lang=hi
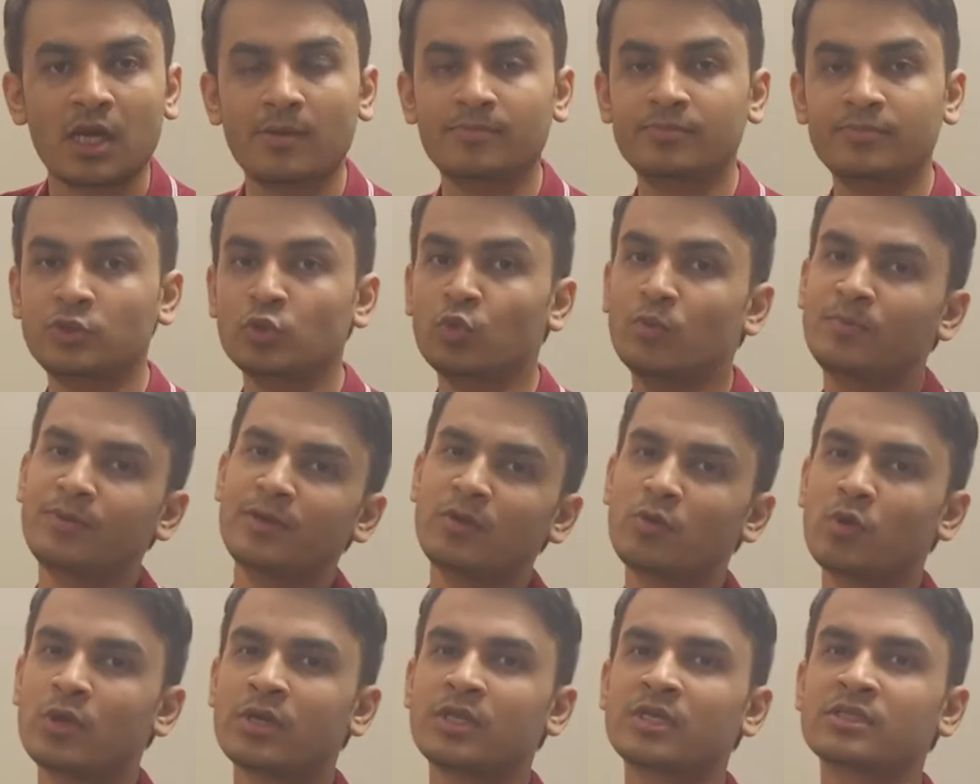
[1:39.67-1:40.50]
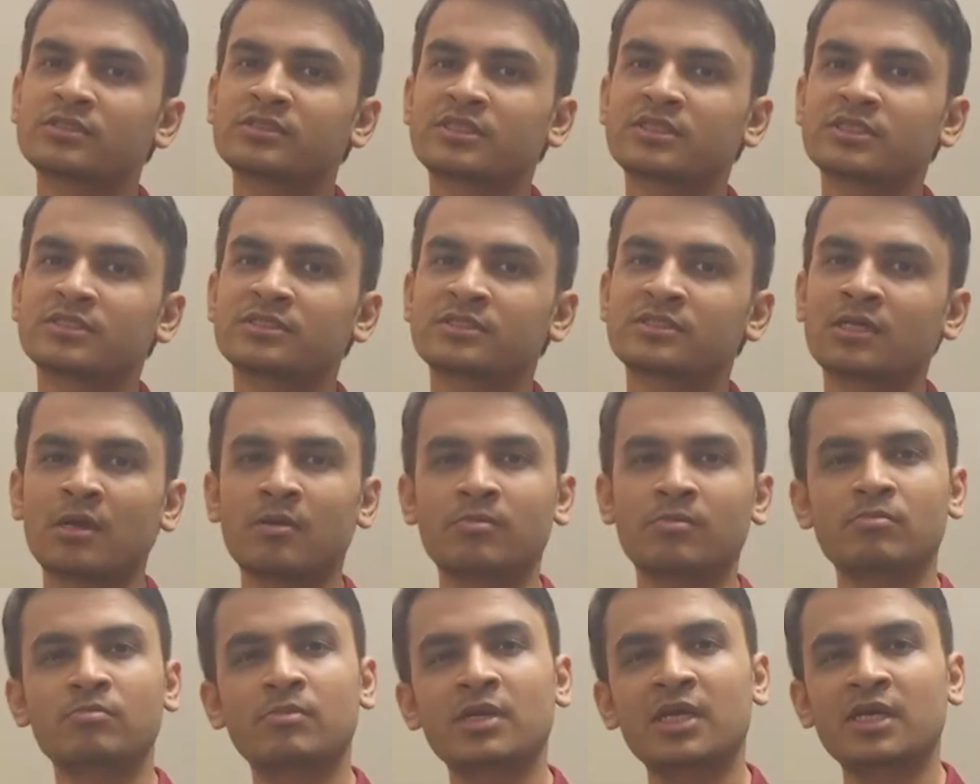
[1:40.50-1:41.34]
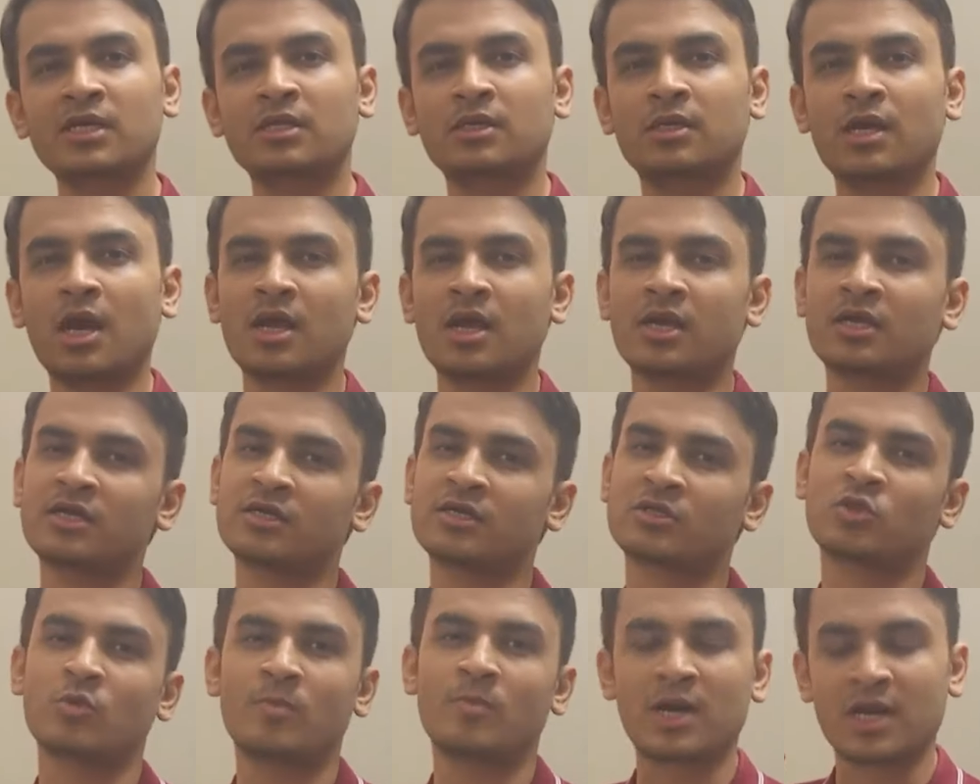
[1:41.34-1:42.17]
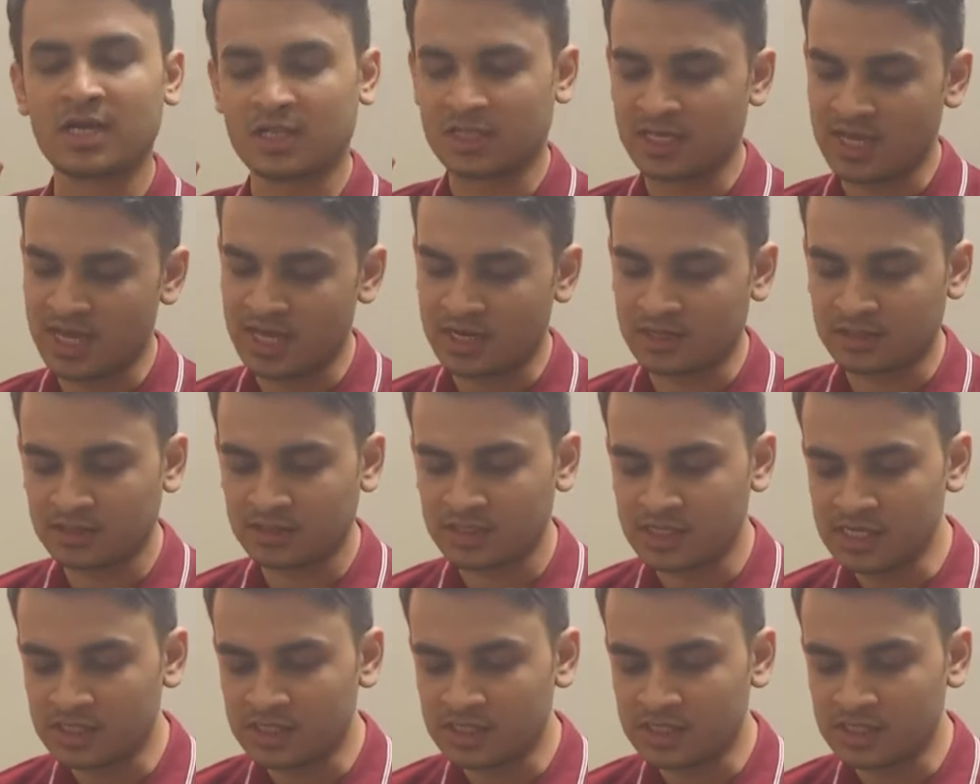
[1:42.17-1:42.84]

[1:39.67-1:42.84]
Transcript: अब यूपी वॉरियर्स के सामने टारगेट तो बड़ा था यार